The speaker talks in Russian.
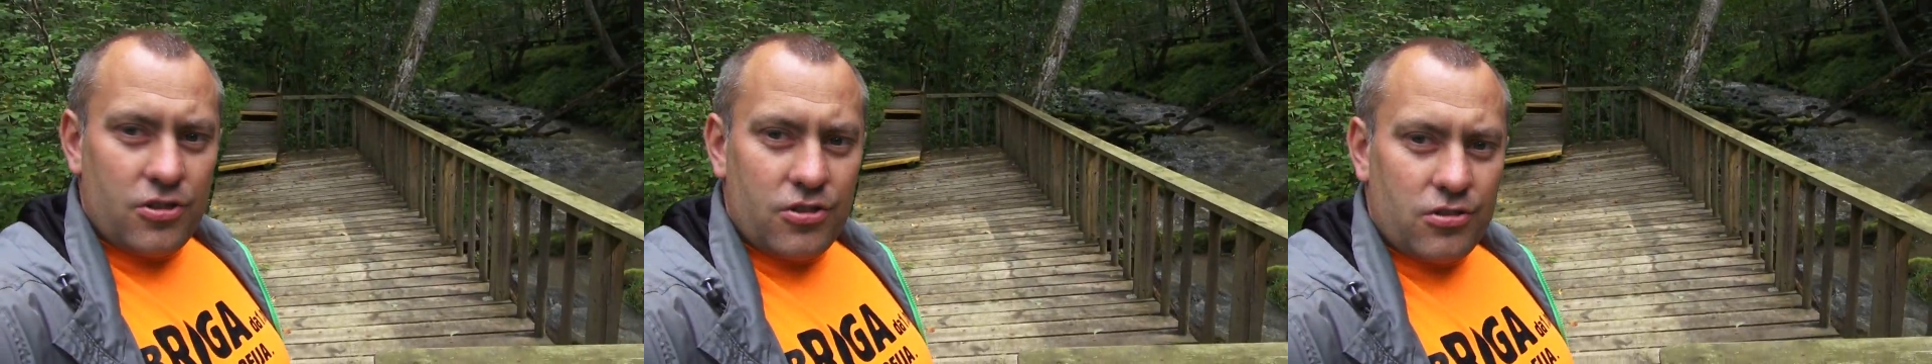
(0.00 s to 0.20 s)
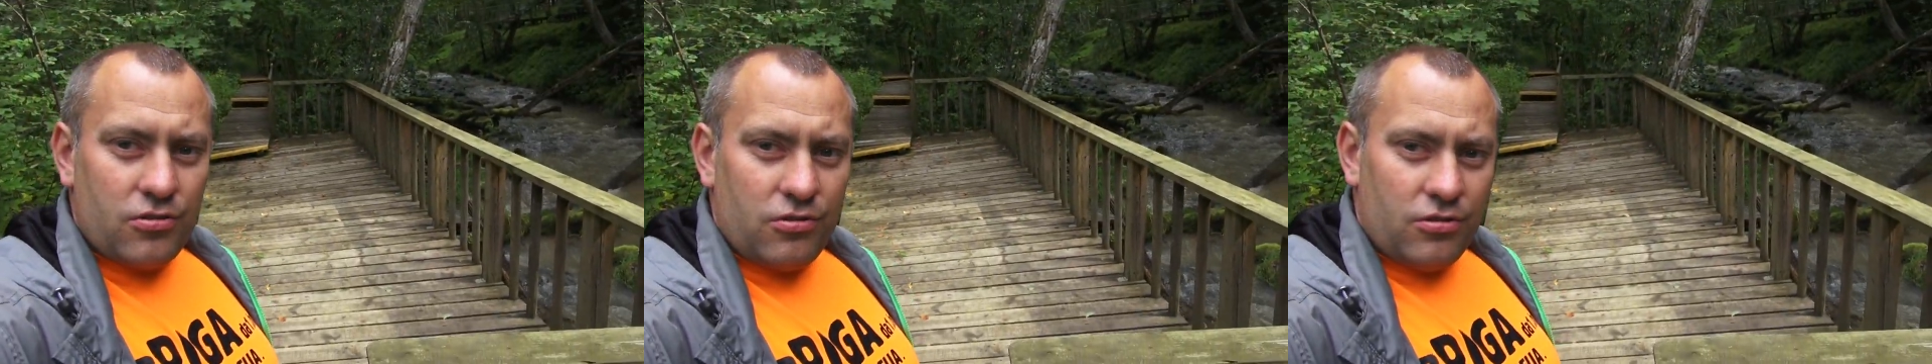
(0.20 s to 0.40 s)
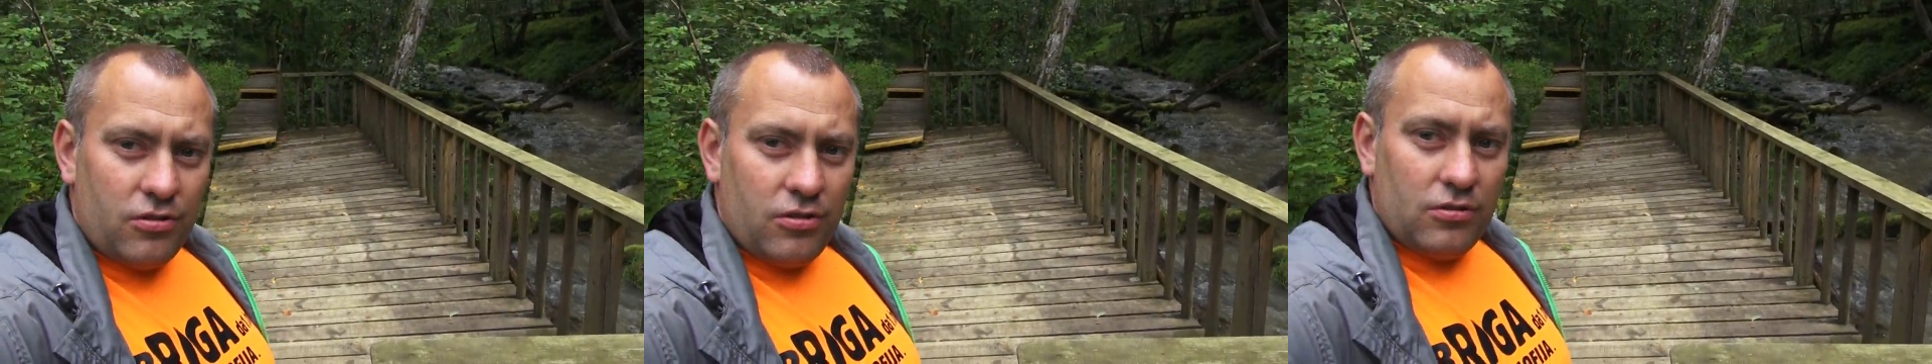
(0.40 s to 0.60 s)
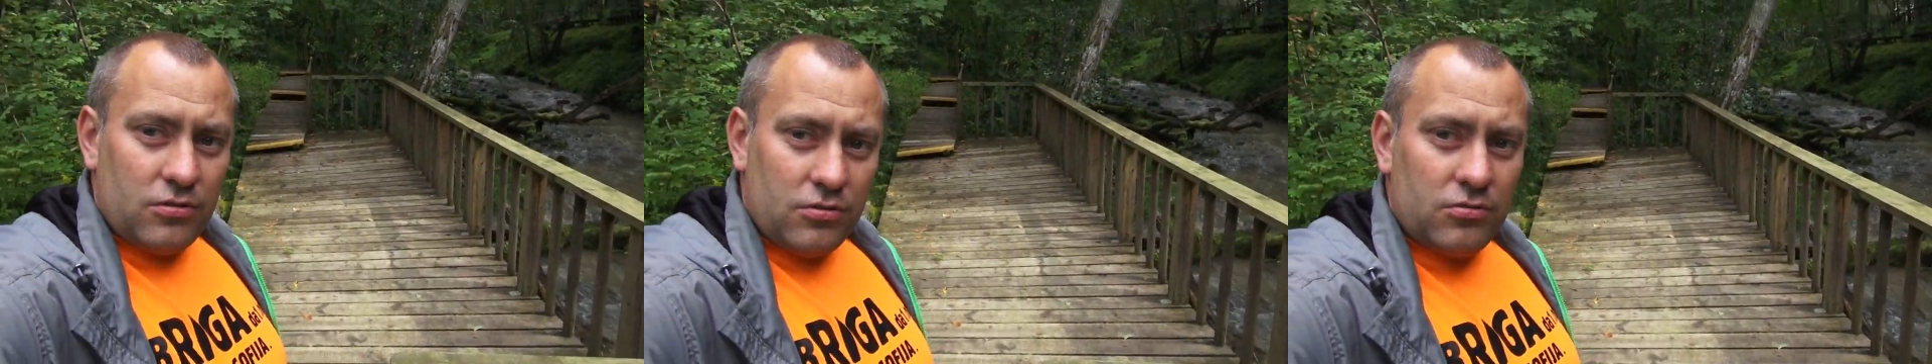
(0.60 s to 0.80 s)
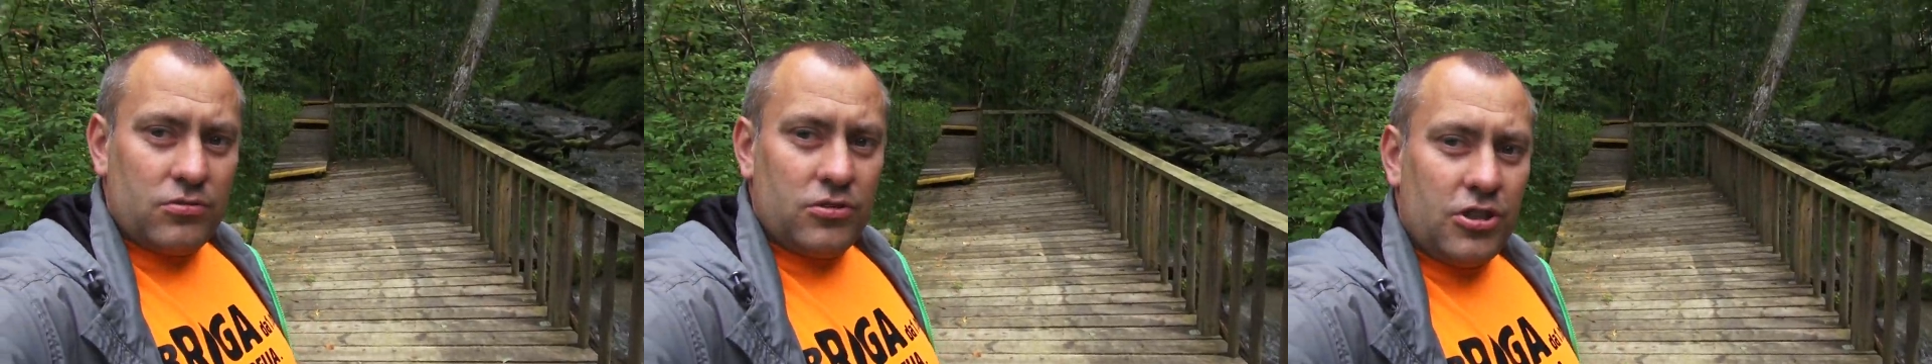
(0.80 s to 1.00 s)
что
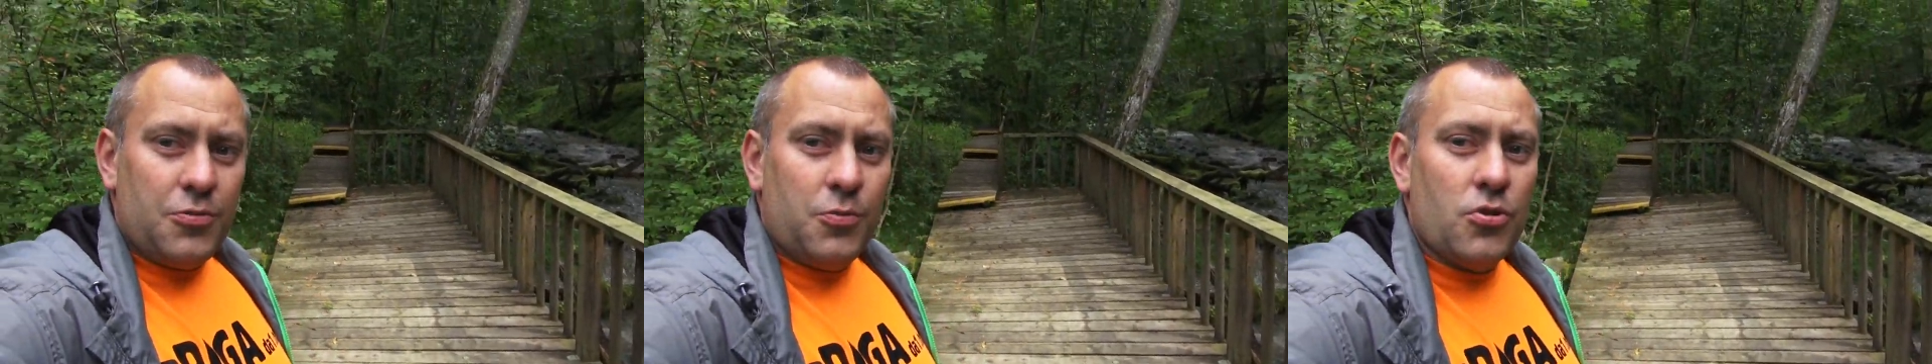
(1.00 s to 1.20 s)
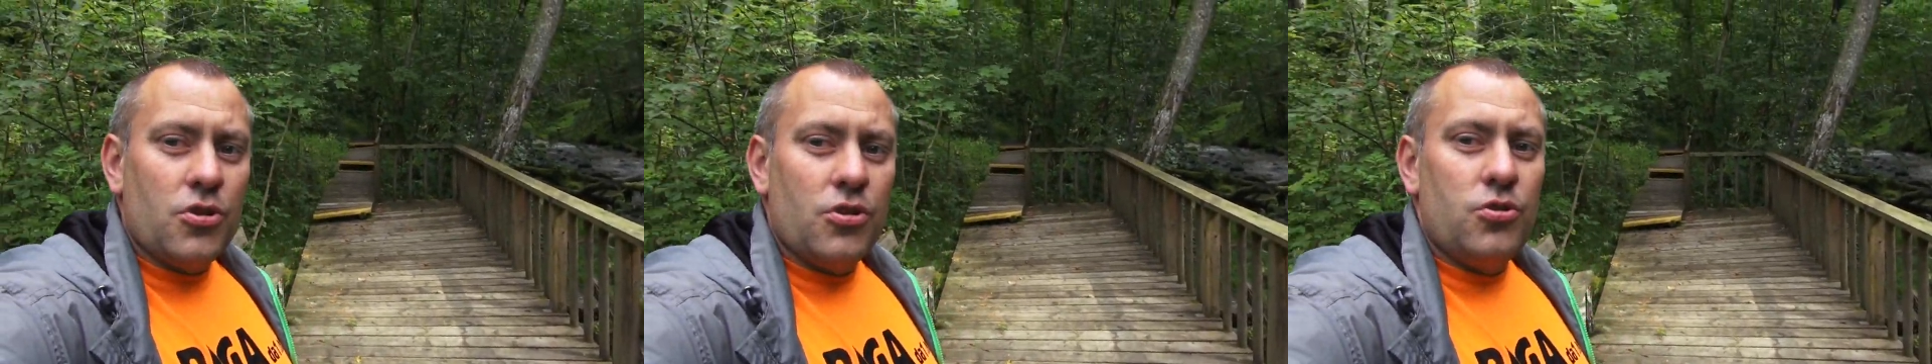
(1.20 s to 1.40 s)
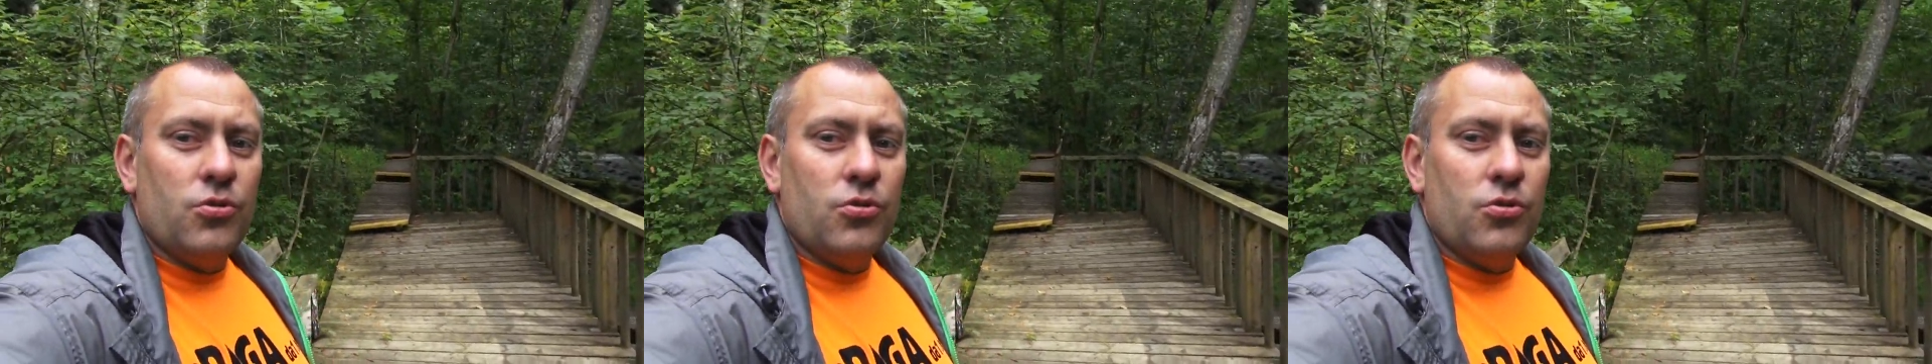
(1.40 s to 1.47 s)
ну, здесь можно